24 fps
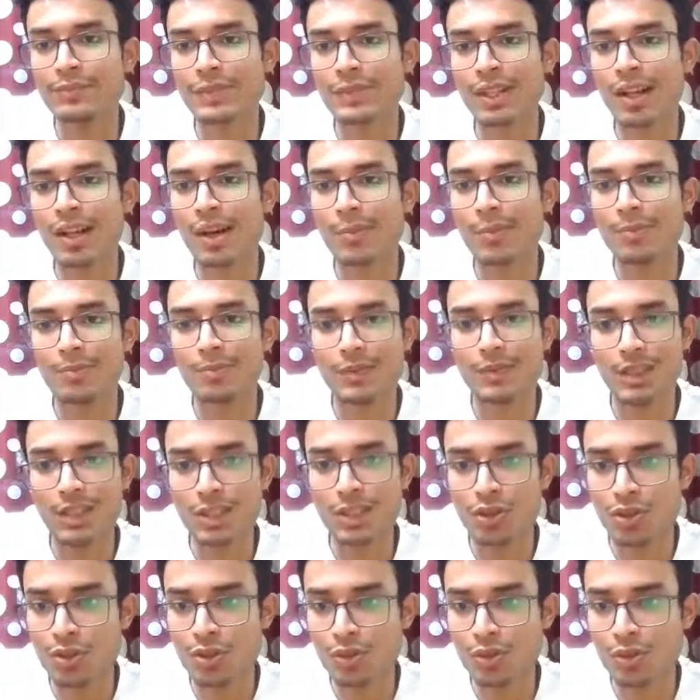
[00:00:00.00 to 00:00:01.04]
आप
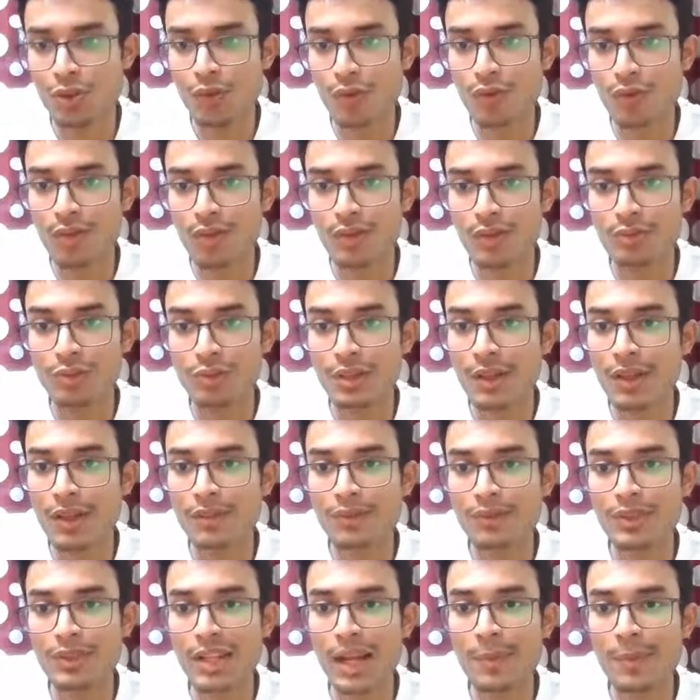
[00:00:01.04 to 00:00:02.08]
इंस्टीट्यूट ऑफ उसके बाद
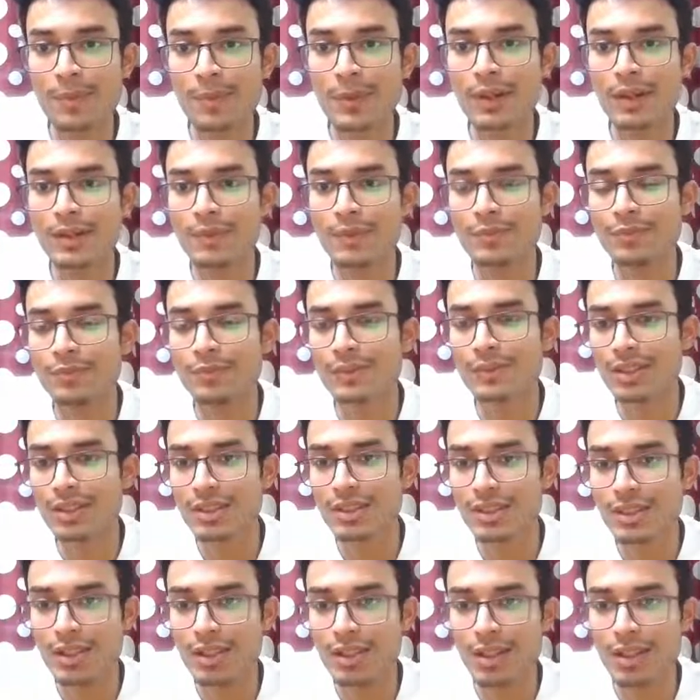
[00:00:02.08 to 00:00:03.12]
फिर आप
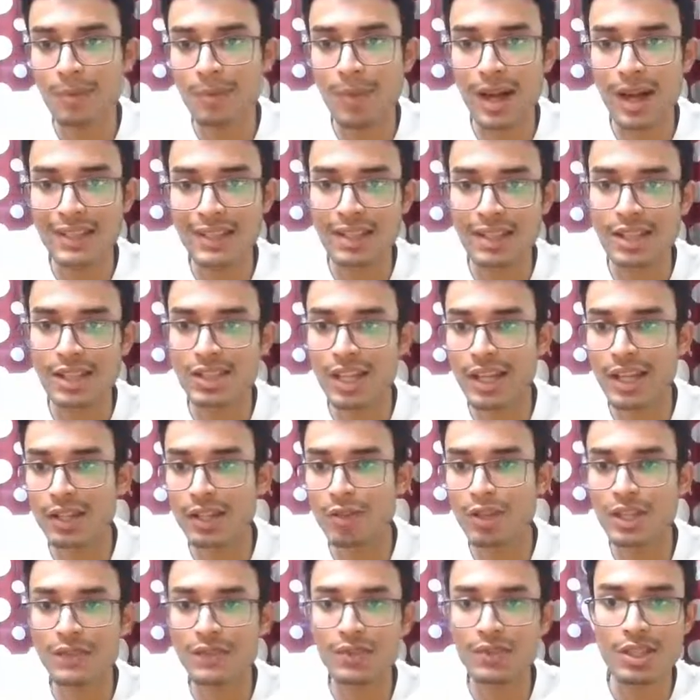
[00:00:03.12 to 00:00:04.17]
भास्कराचार्य
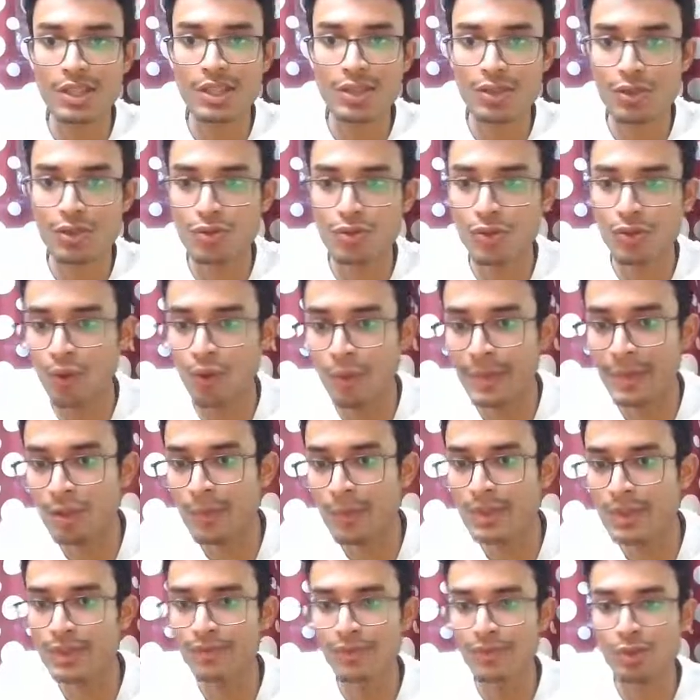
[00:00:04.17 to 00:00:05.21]
कॉलेज फिर इंस्टीट्यूट ऑफ होम
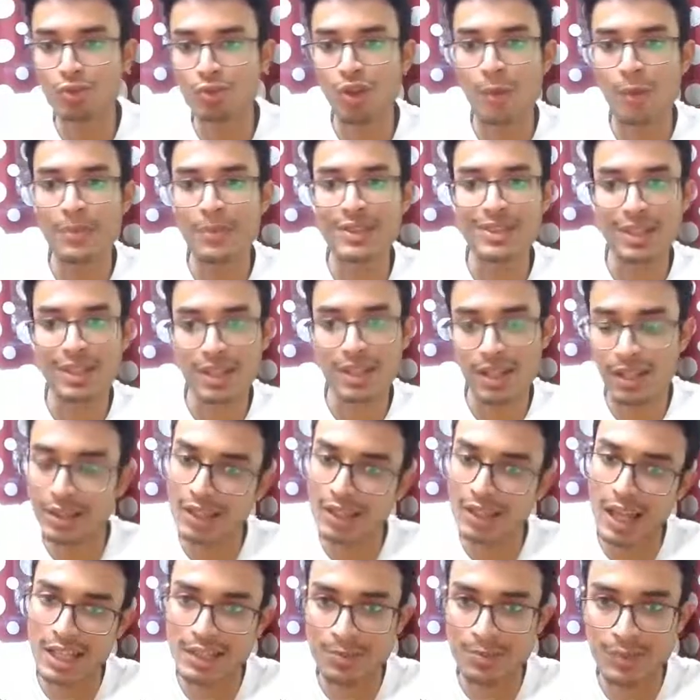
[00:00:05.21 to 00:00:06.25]
इकोनॉमिक्स फिर स्वामी श्रद्धानंद
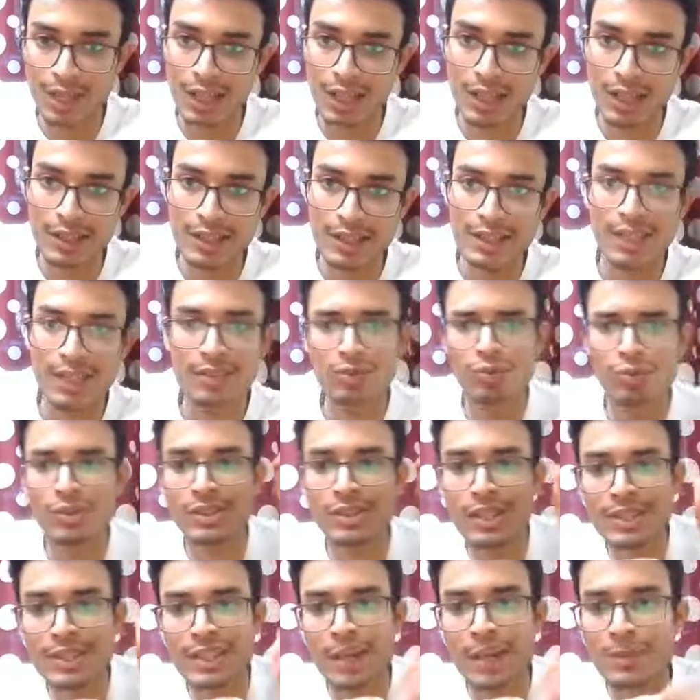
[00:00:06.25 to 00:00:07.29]
लास्ट में डालना ठीक है तो इसके
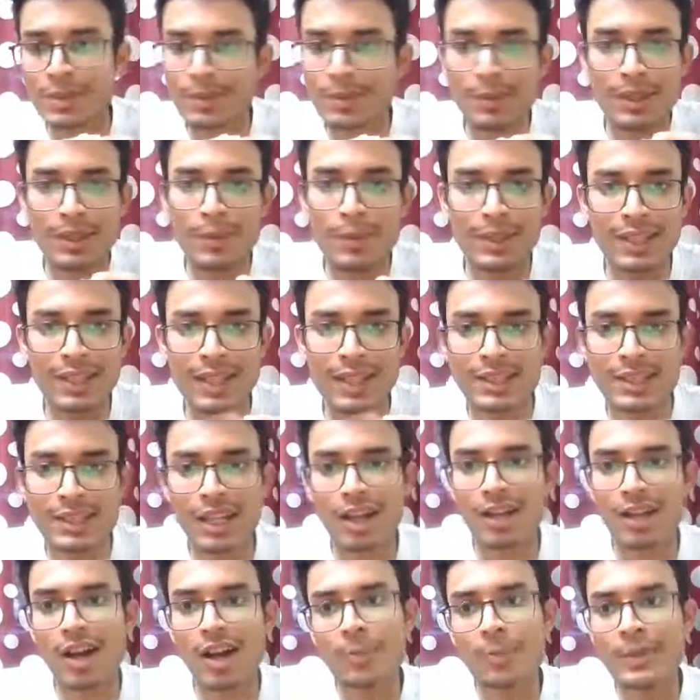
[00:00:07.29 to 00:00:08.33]
हिसाब से मैंने बता दिया
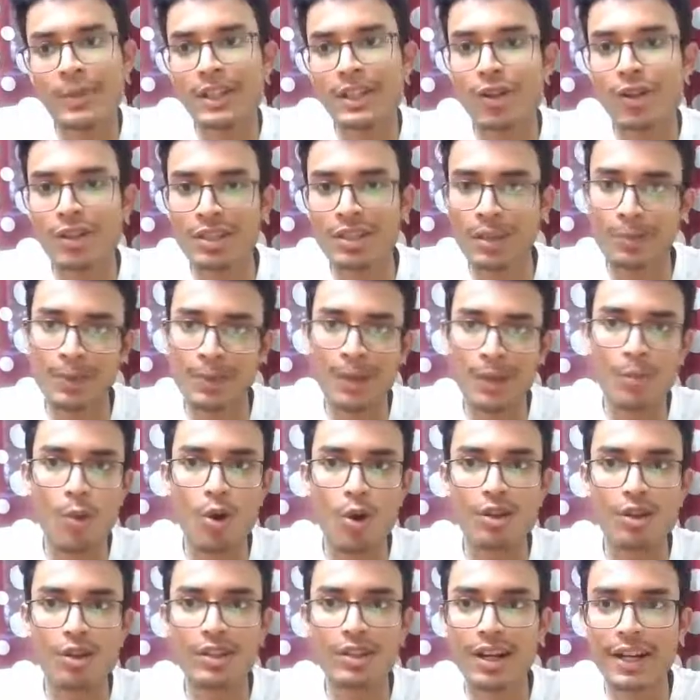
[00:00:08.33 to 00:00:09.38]
अपने अकॉर्डिंग अपना
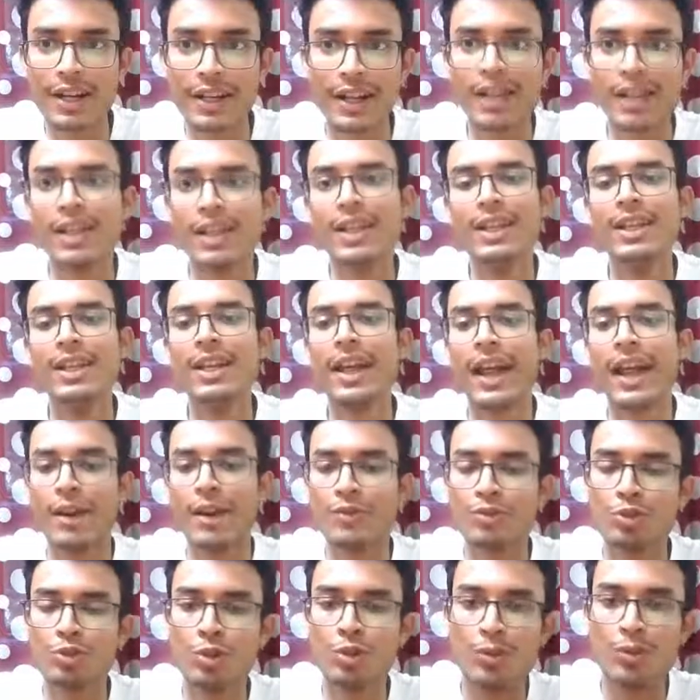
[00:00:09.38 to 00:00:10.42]
मोल्ड कर लेना एंड
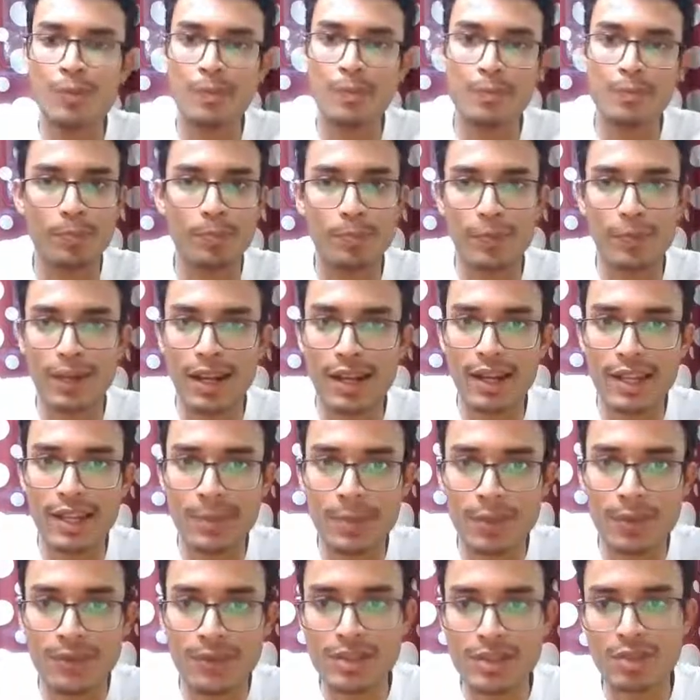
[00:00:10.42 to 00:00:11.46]
उसको बना लेना
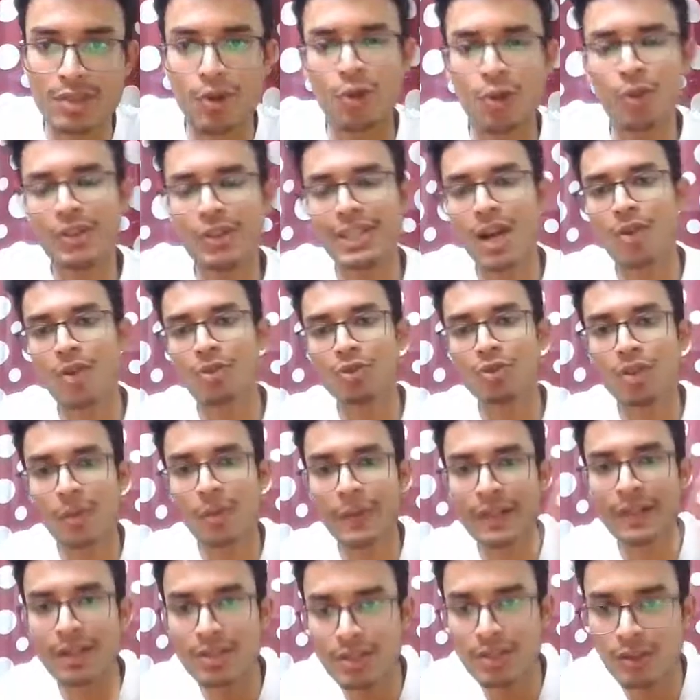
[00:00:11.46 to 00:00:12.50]
प्रेफरेंस और कोई डाउट हो तो
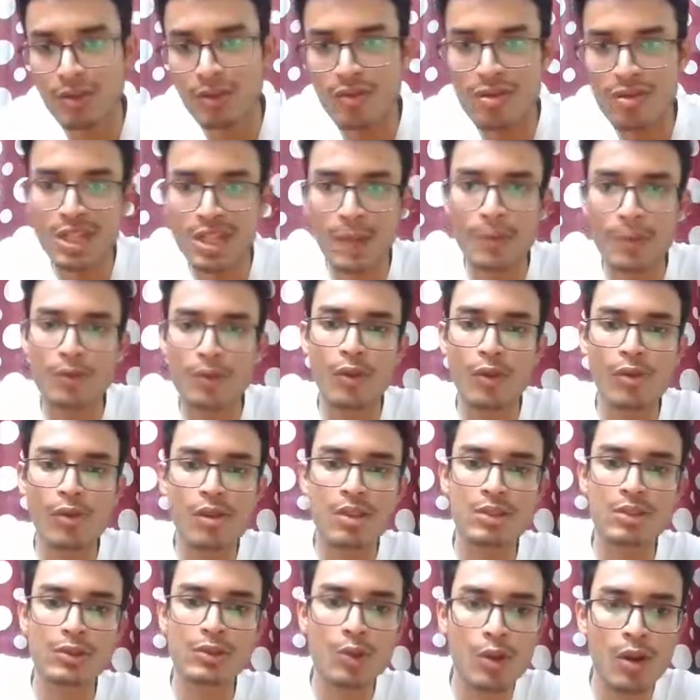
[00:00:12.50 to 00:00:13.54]
कमेंट कर सकते हो इंस्टा पर फॉलो कर
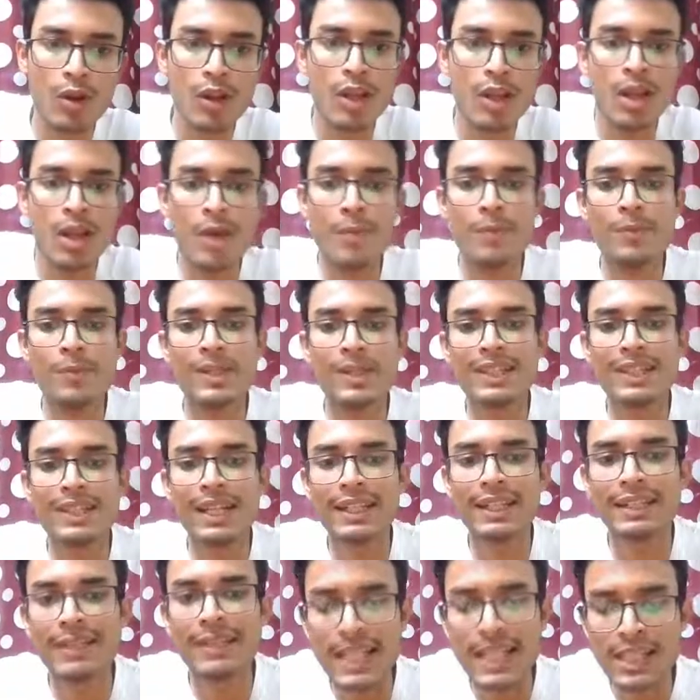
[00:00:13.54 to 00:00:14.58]
सकते हो मिलते हैं
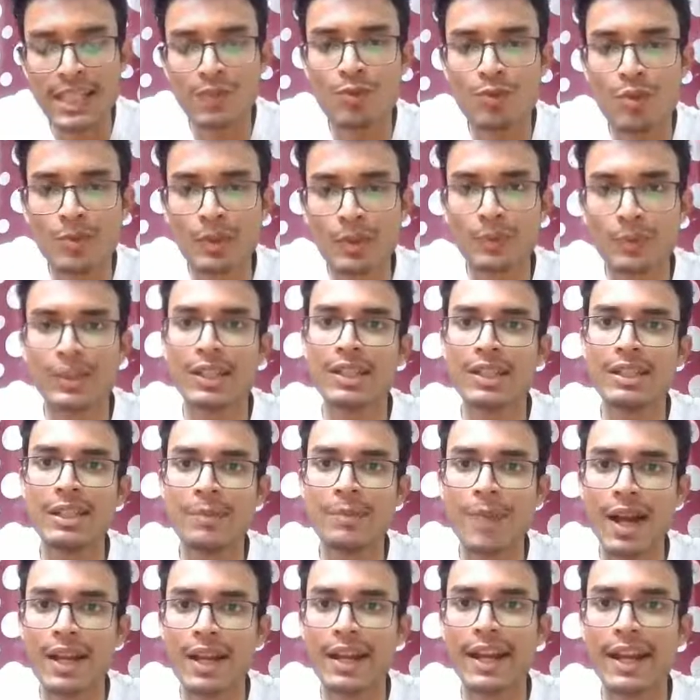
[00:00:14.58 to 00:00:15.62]
नेक्स्ट वीडियो में तब तो तक के लिए
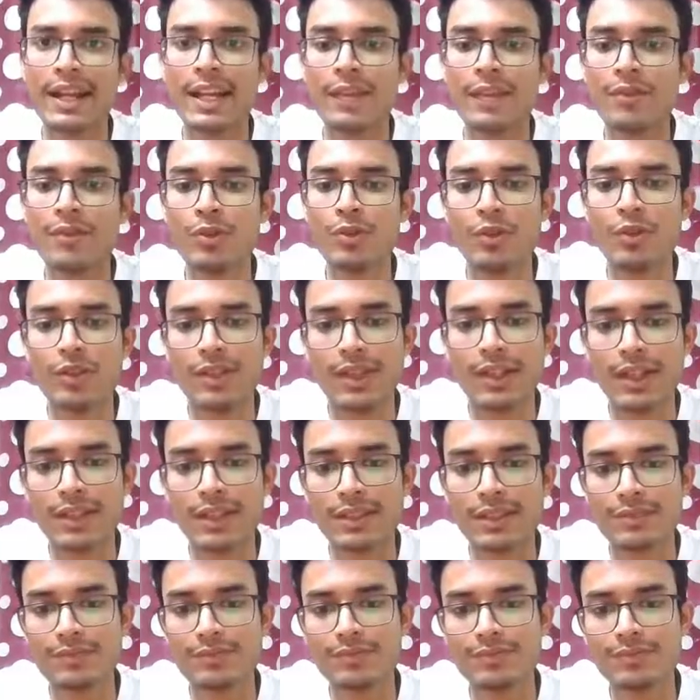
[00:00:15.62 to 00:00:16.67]
बाय एंड हैव अ गुड
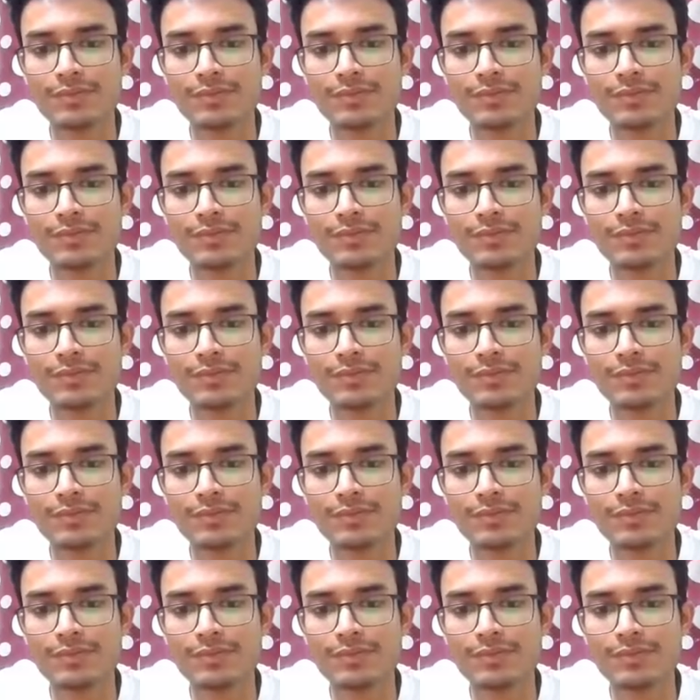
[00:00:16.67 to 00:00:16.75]
डे